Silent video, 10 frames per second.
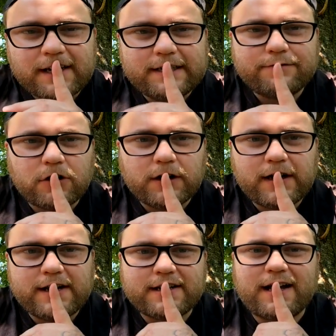an den
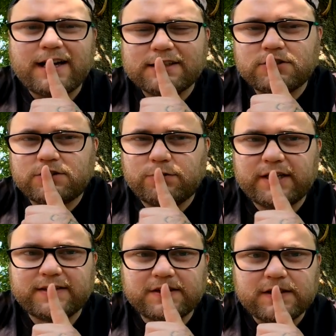Wochenenden Arctos
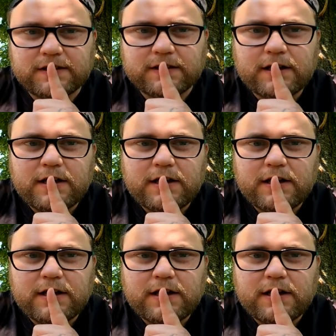Raids sind